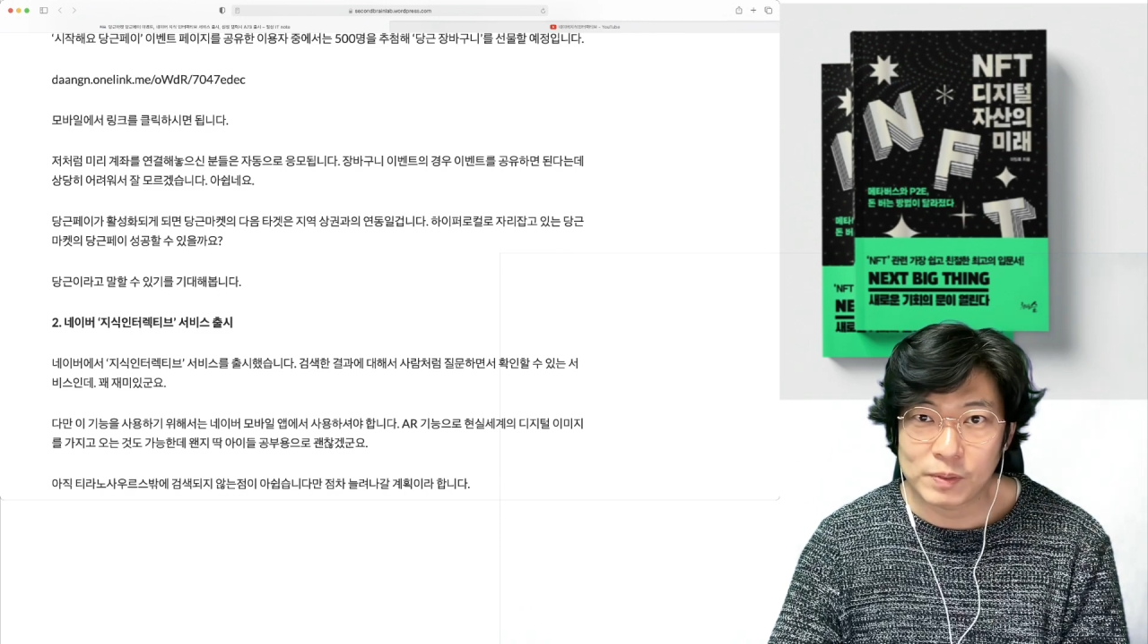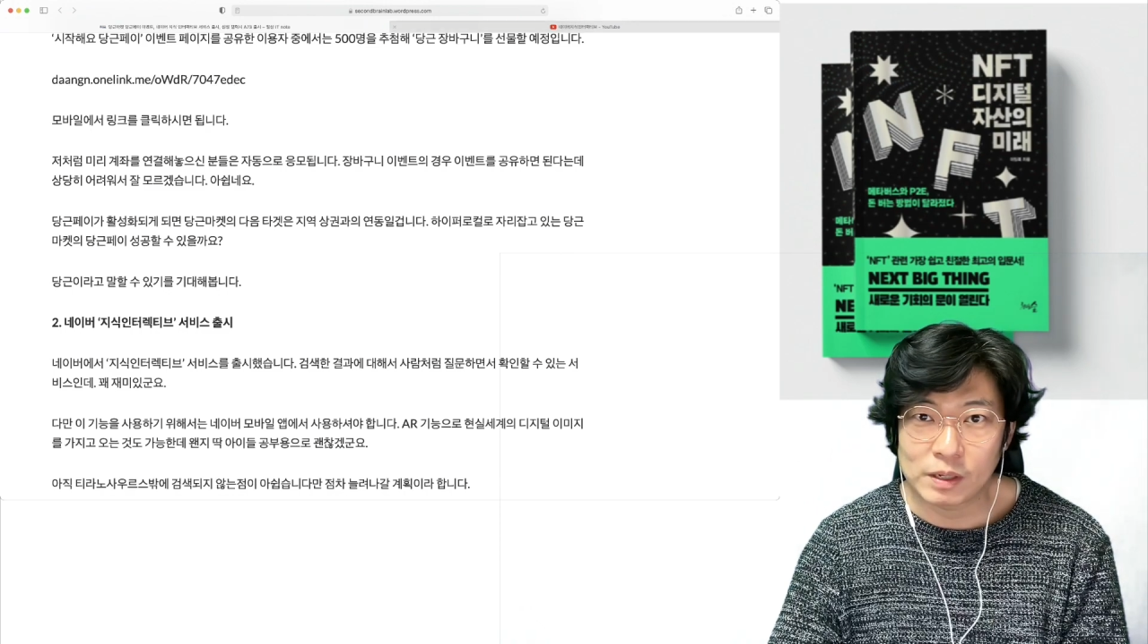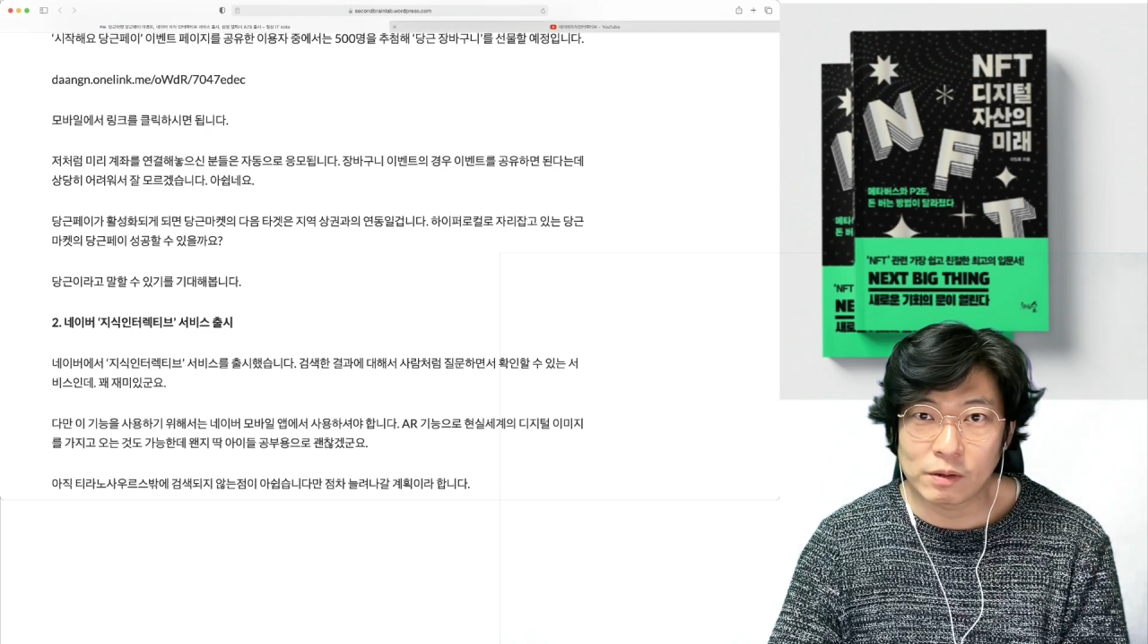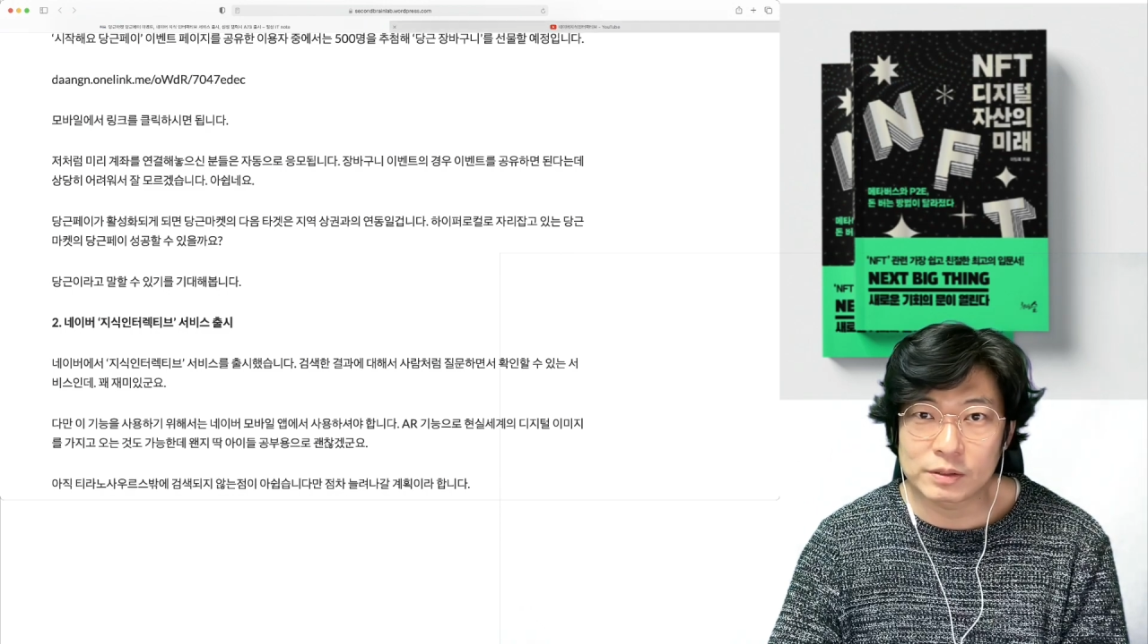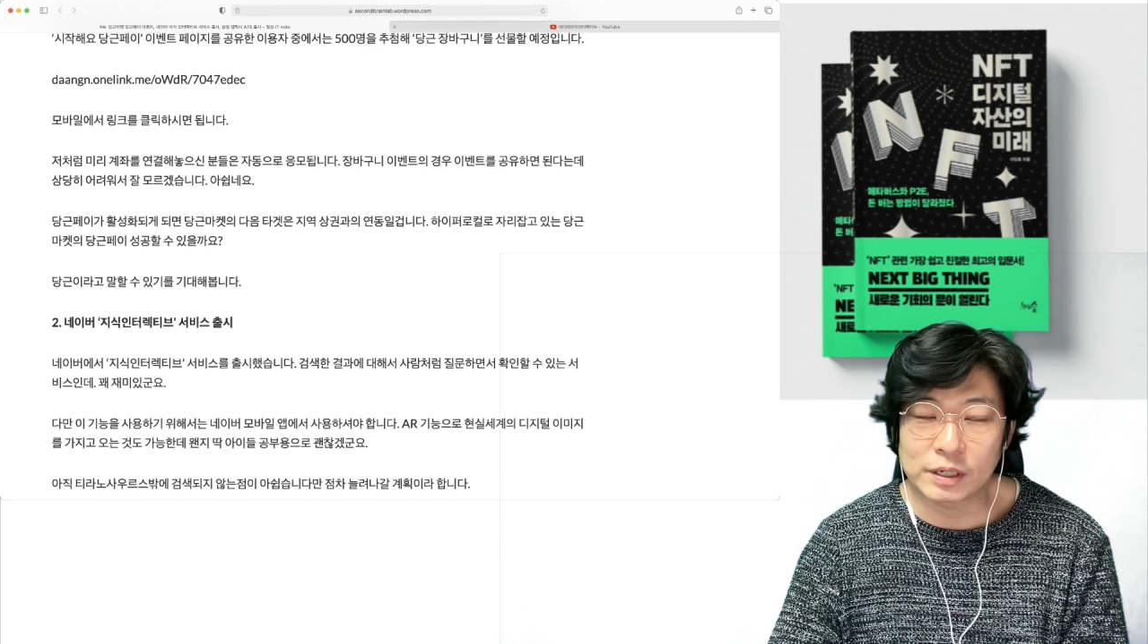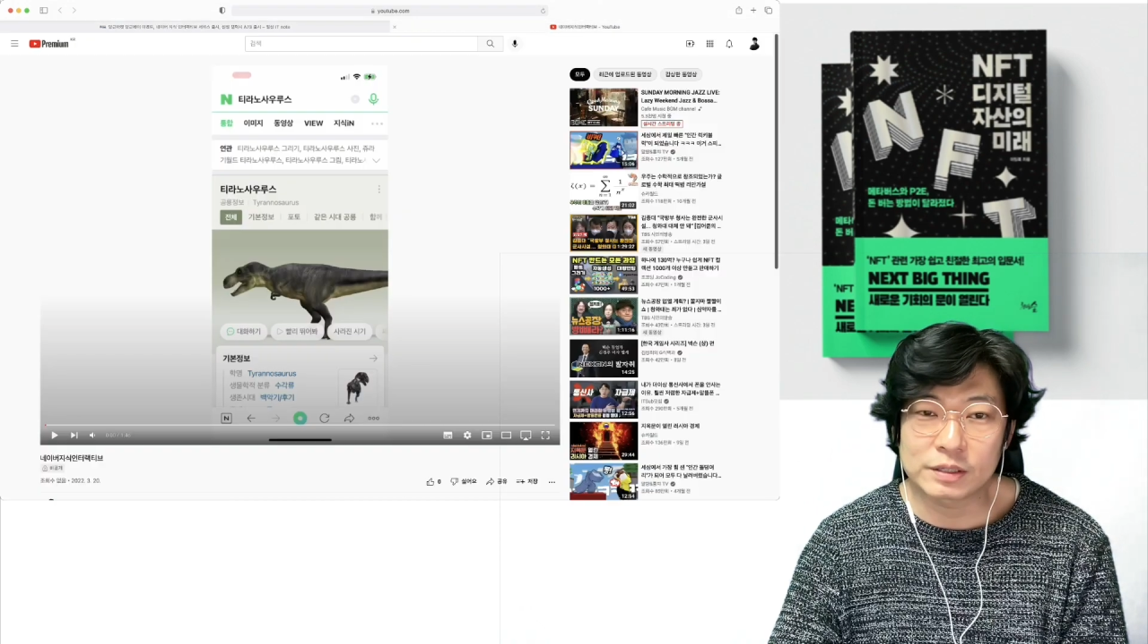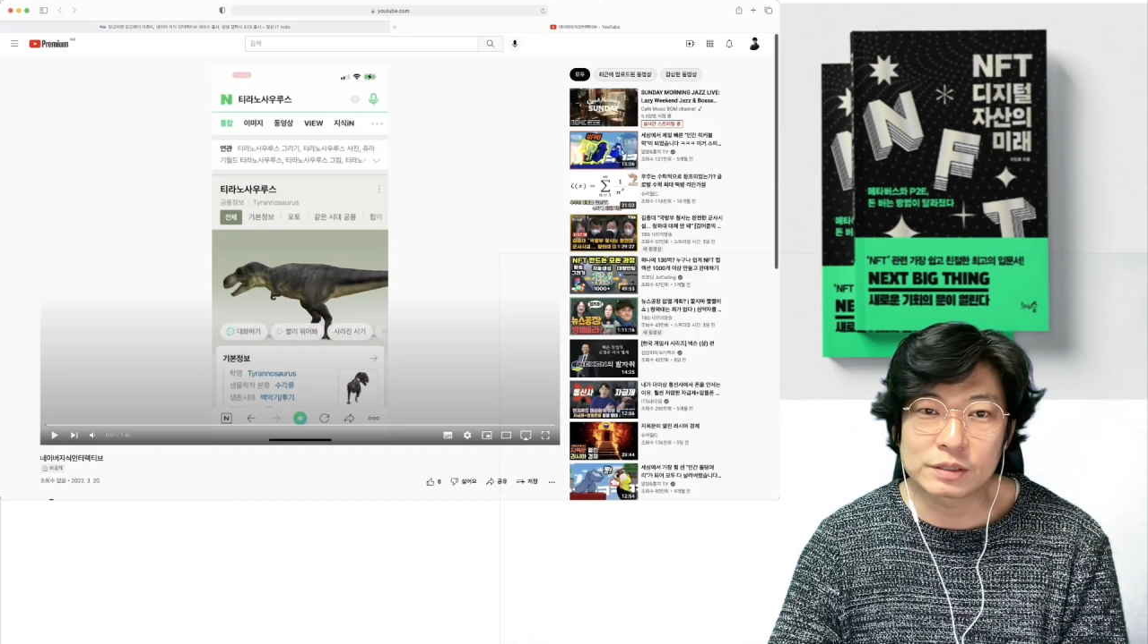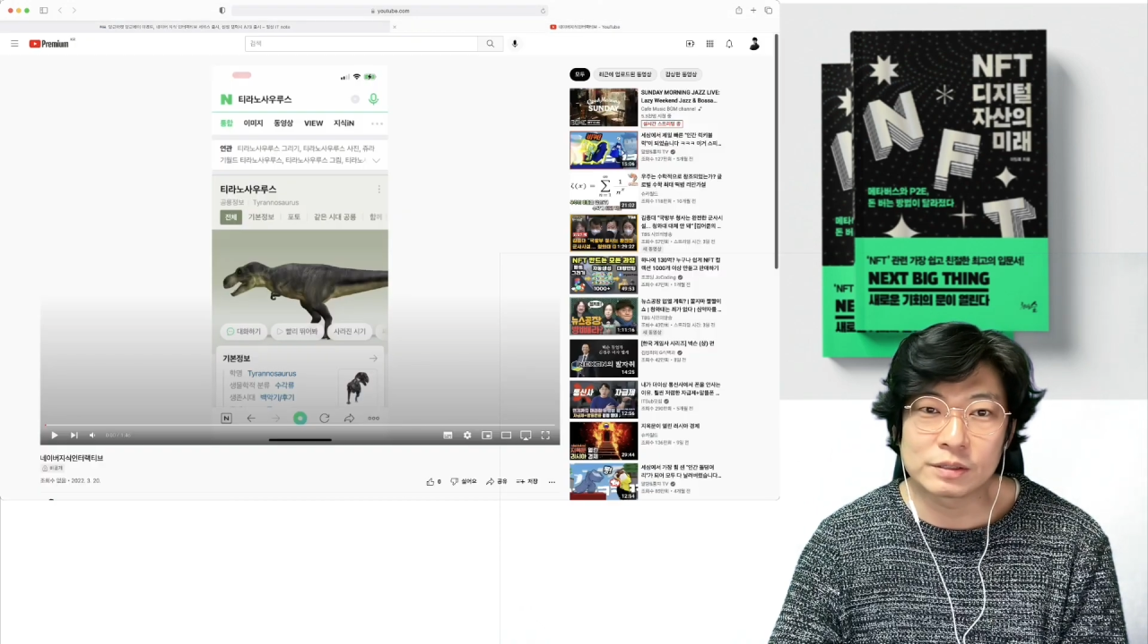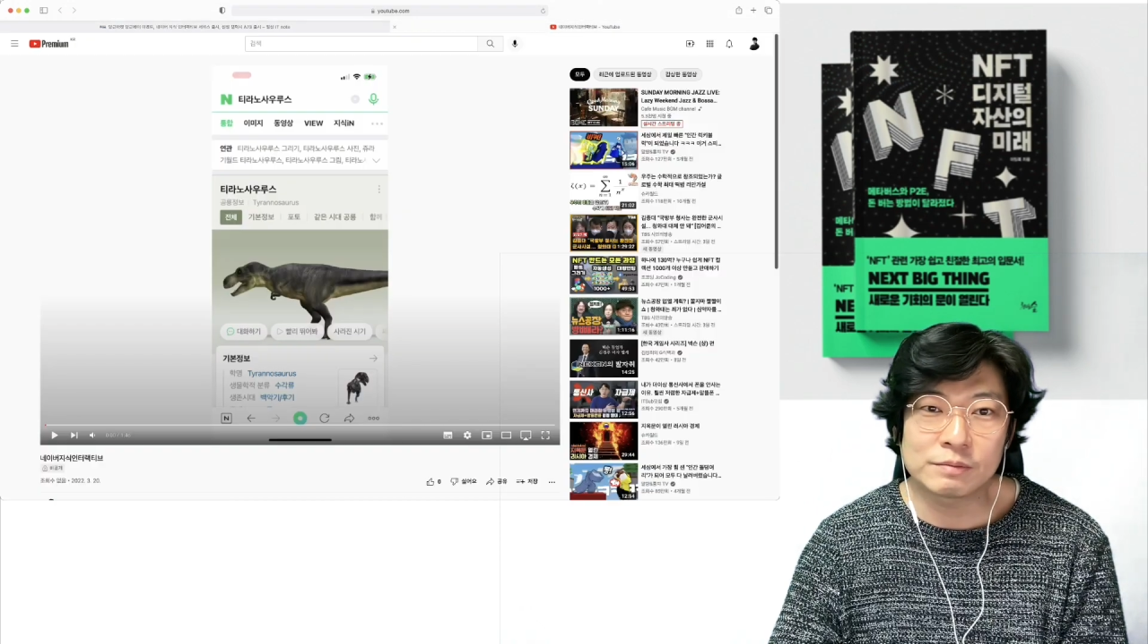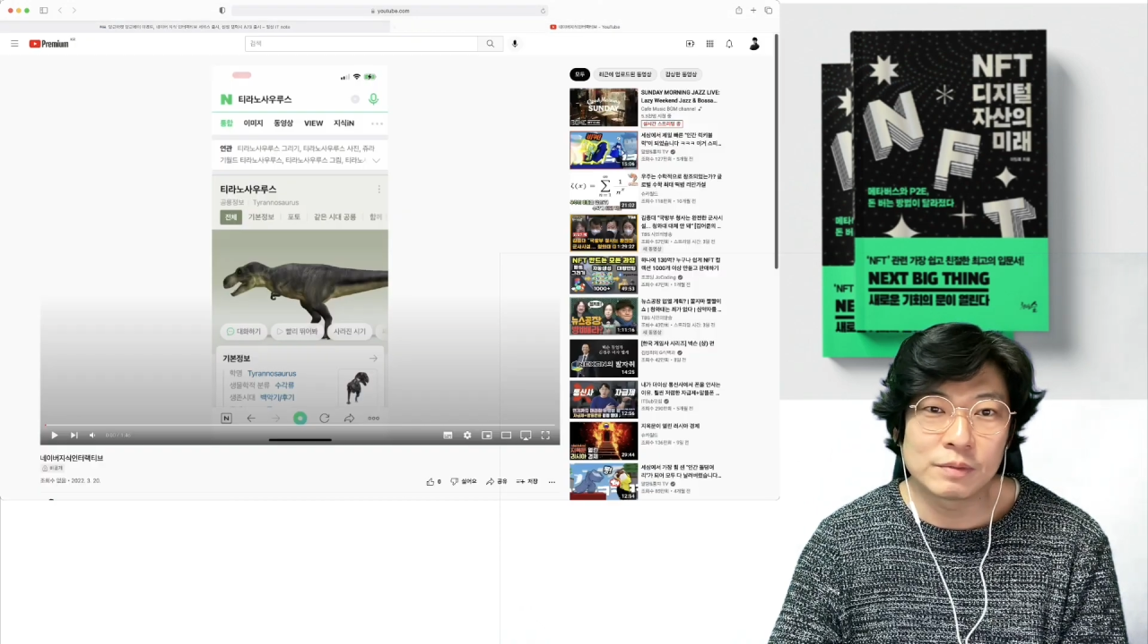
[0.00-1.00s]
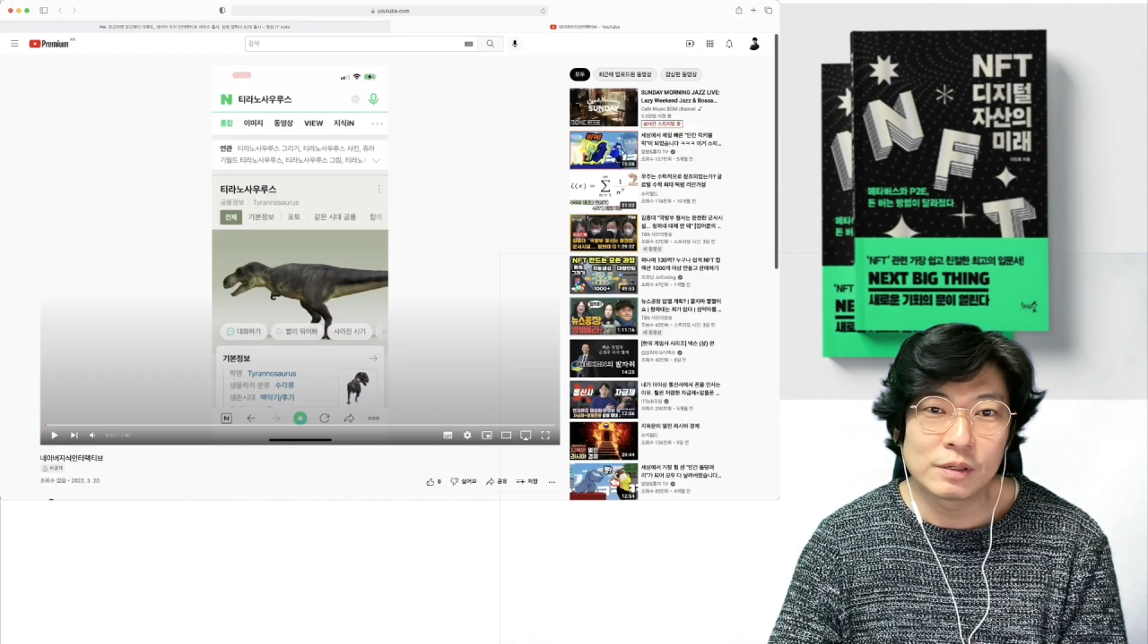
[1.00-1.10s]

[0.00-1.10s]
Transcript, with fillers: 그래서 제가 지금